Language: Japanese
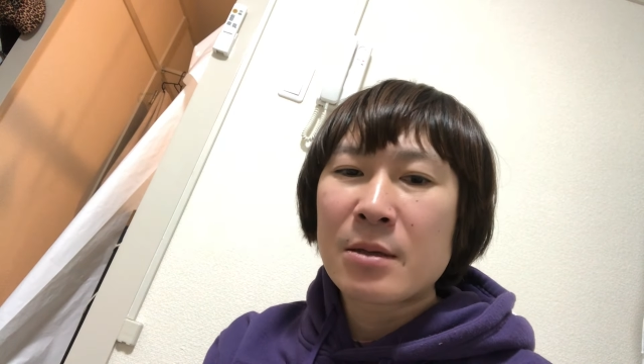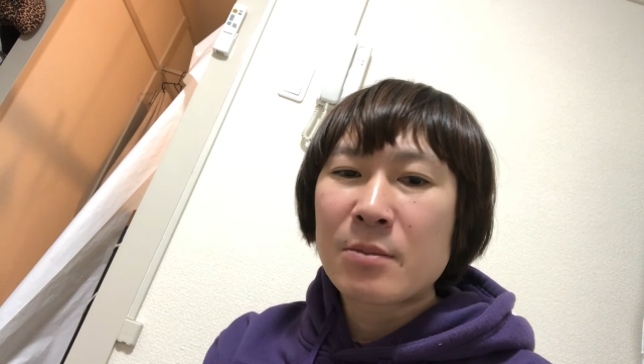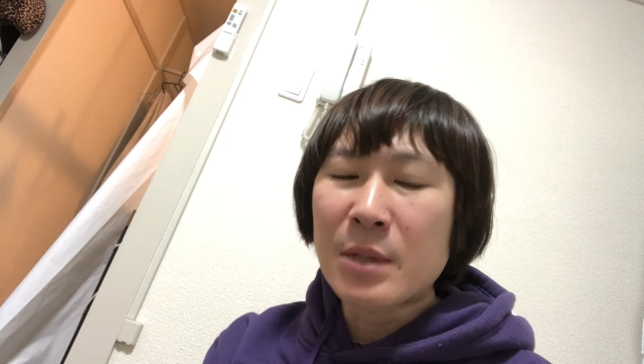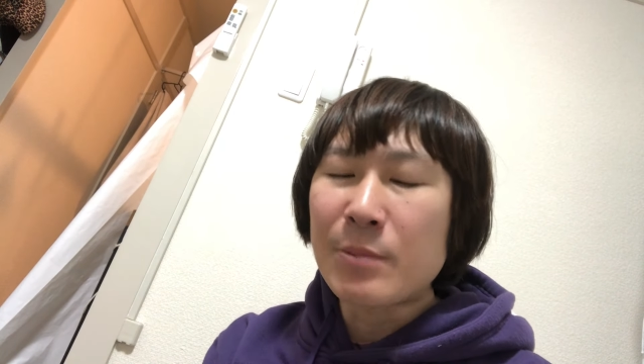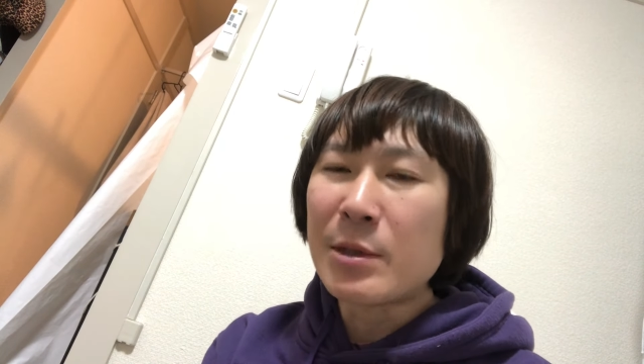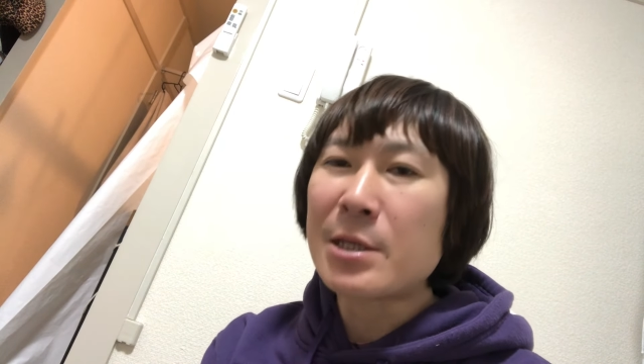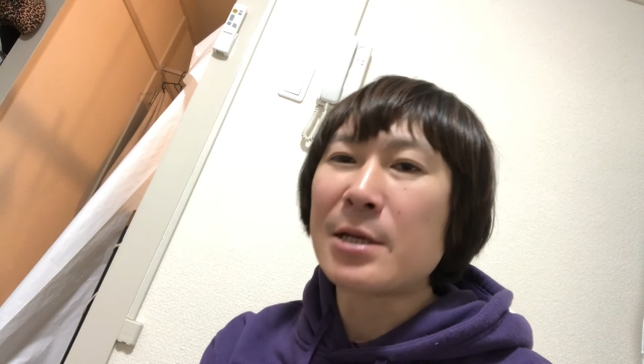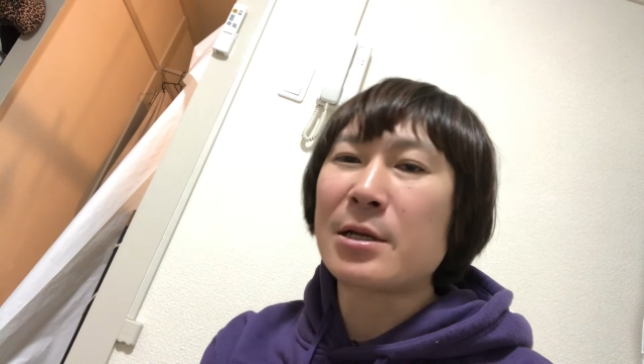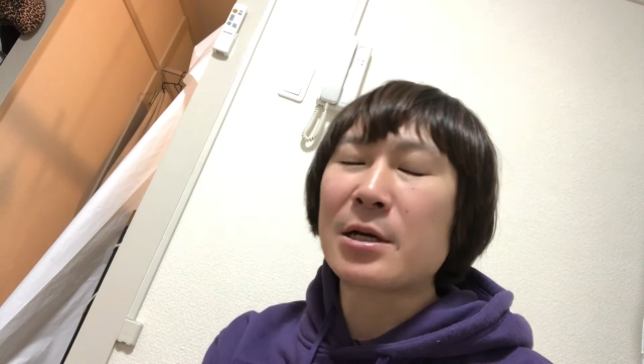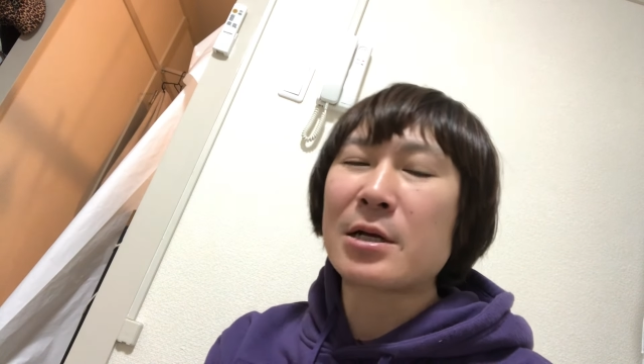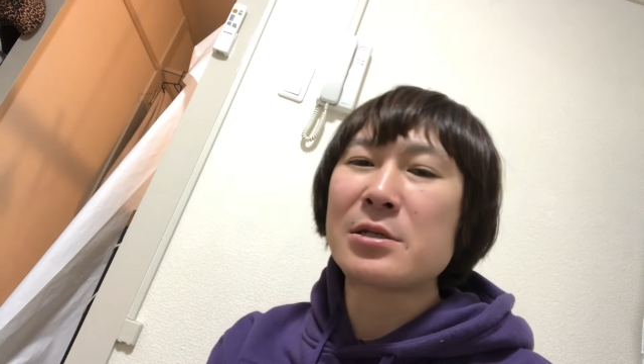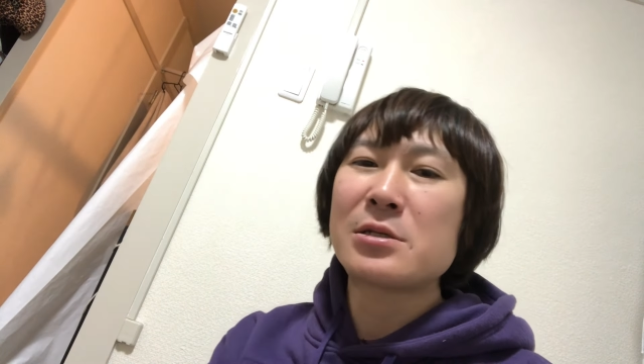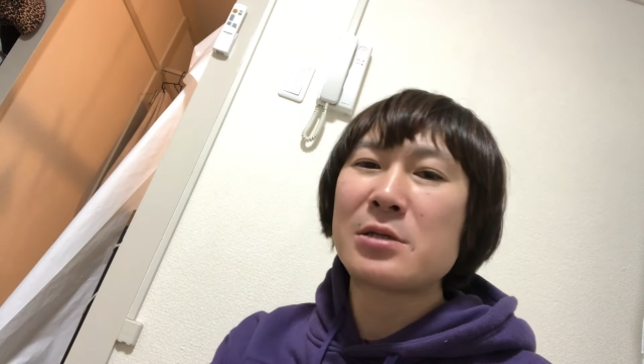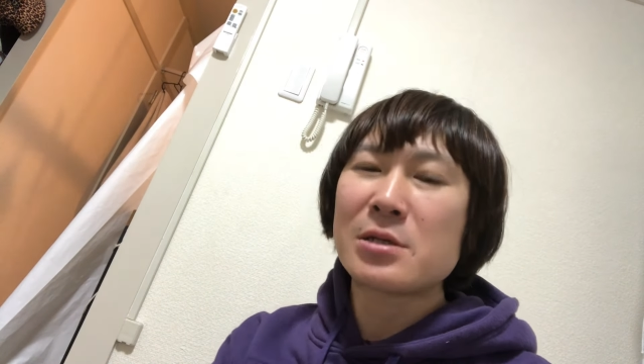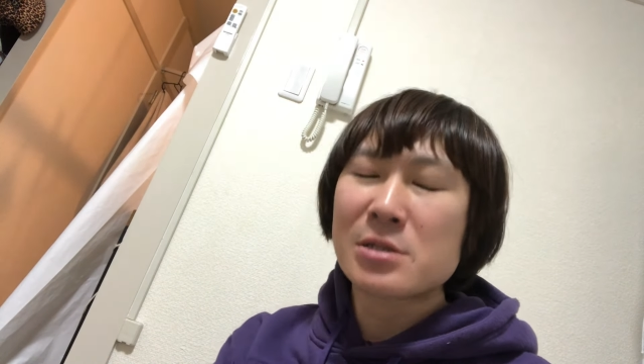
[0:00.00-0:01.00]
まあみたいな
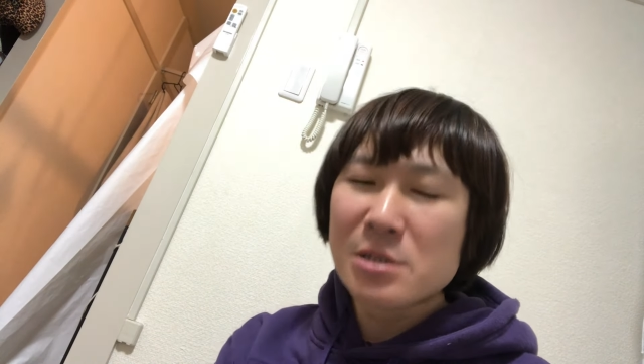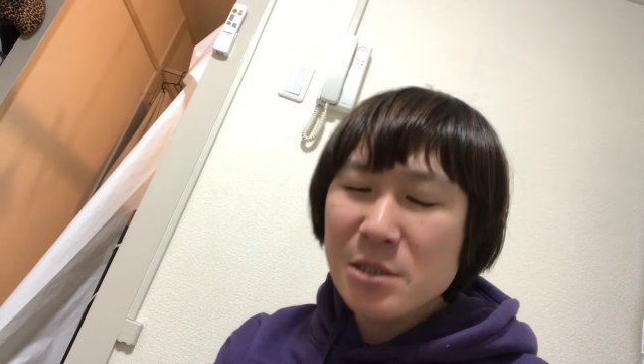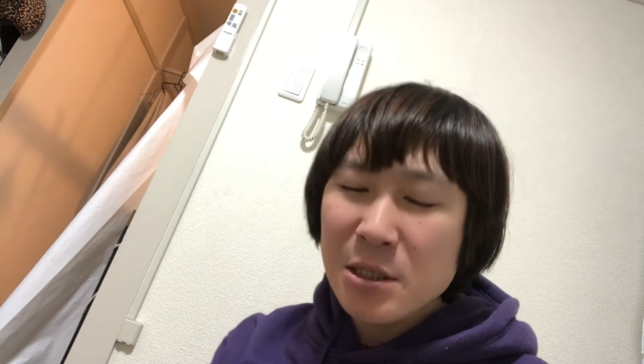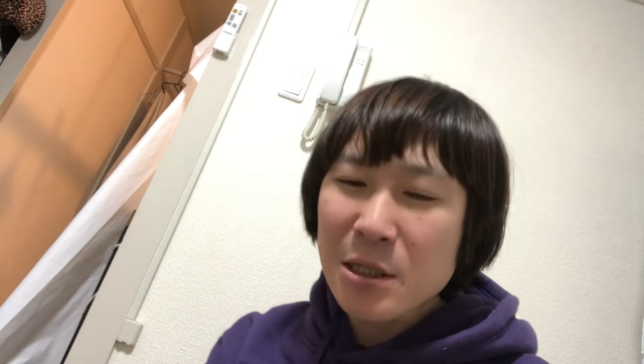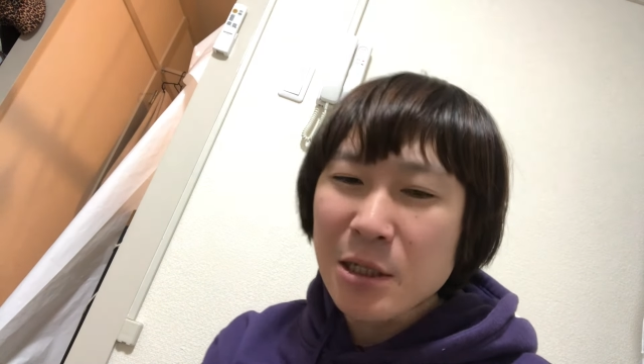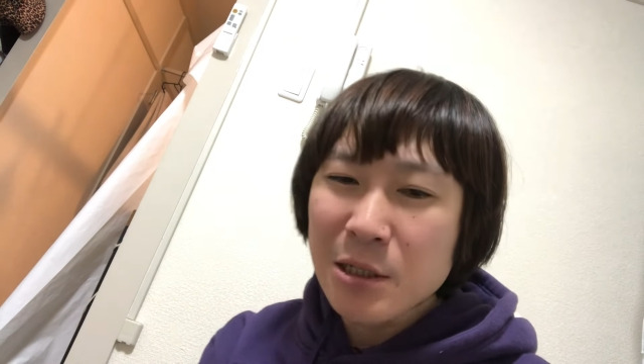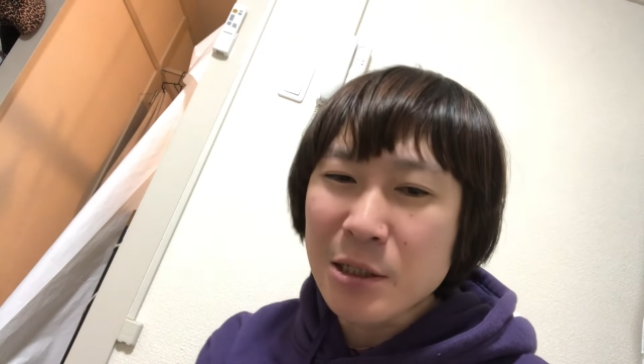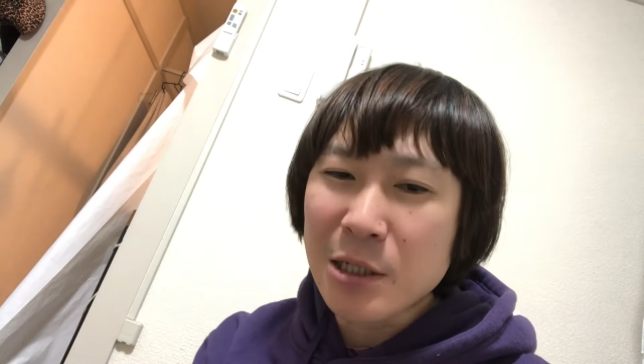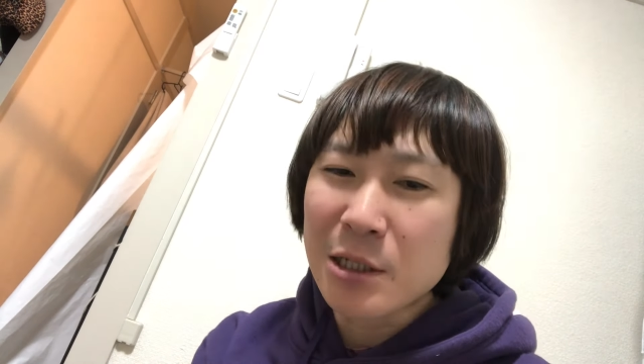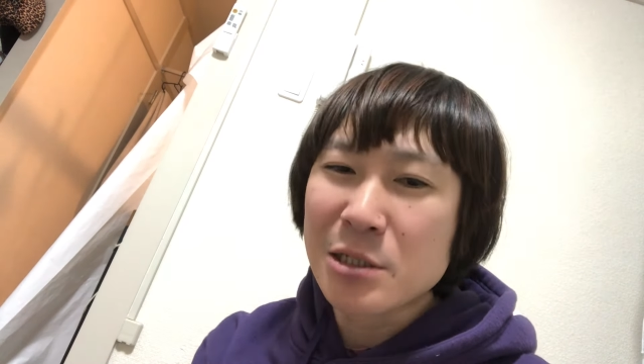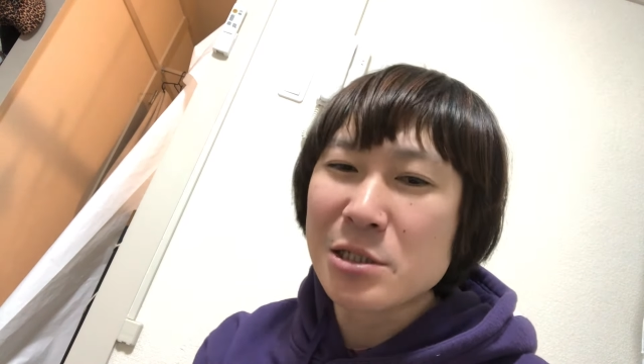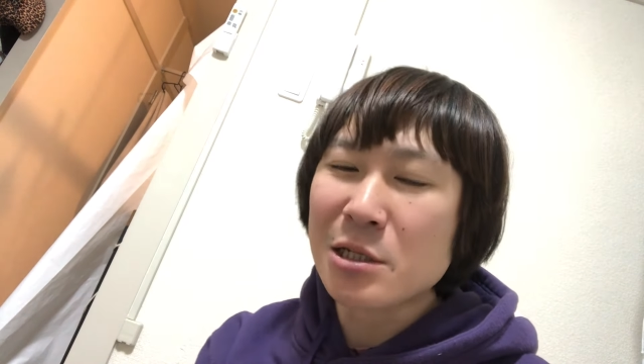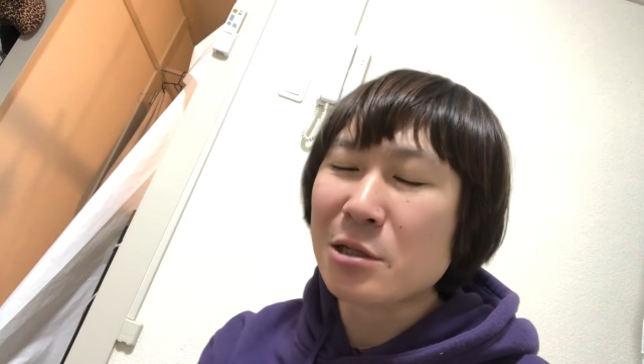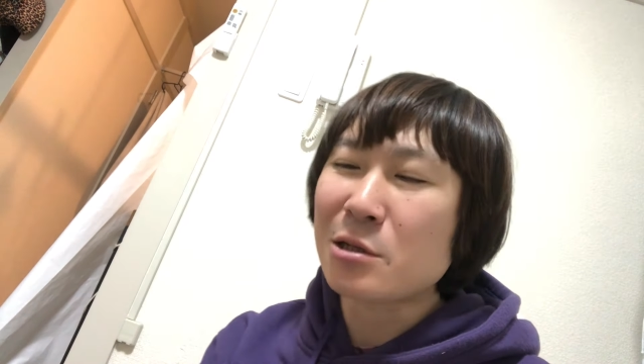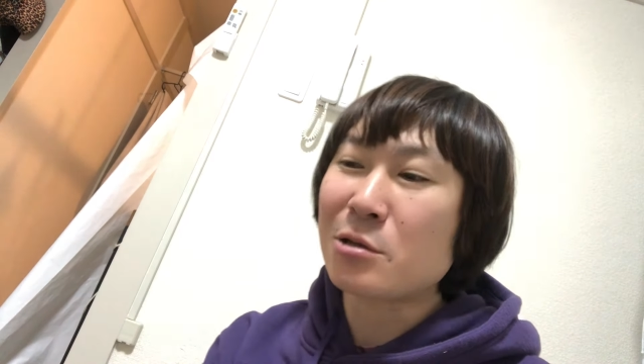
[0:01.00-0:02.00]
感じです変な
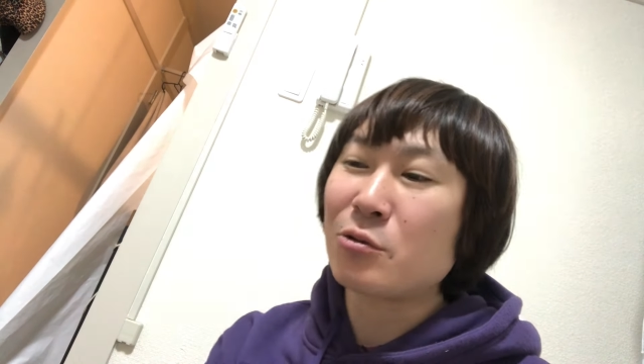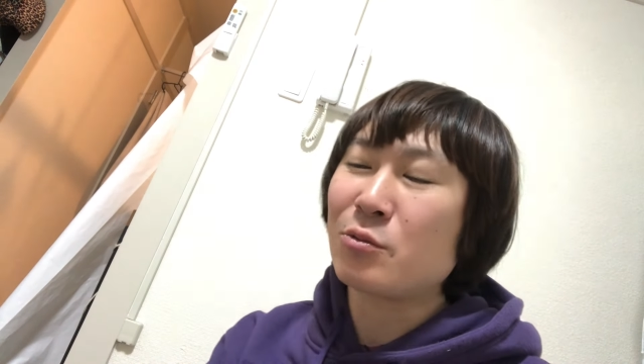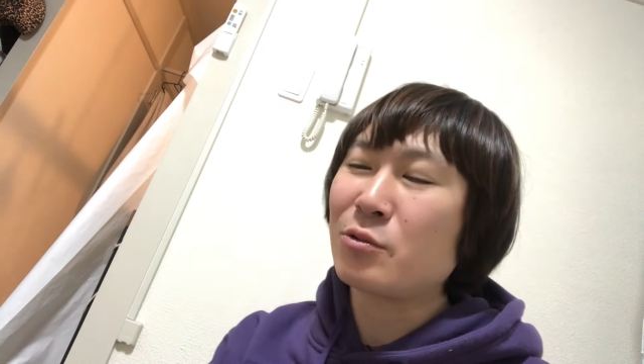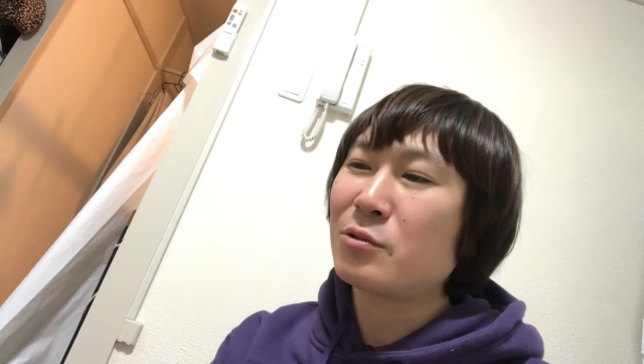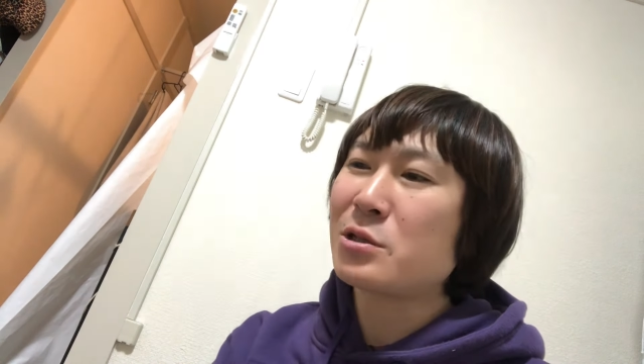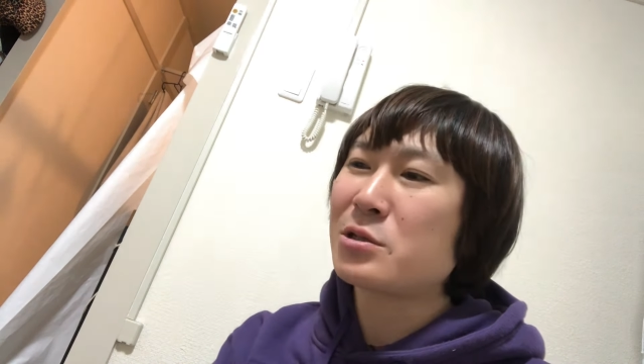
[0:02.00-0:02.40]
話だったと思うんで